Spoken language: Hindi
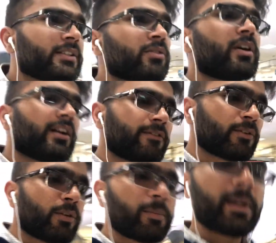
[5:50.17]
तो हर
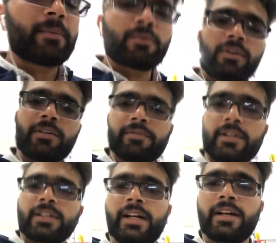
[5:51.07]
फ्लोर पे आपको
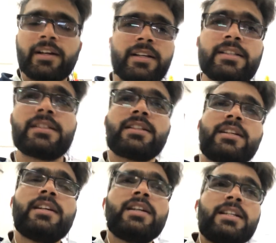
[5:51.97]
डिफरेंट कैटेगरीज़ की
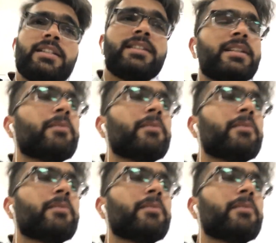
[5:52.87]
चीज़ें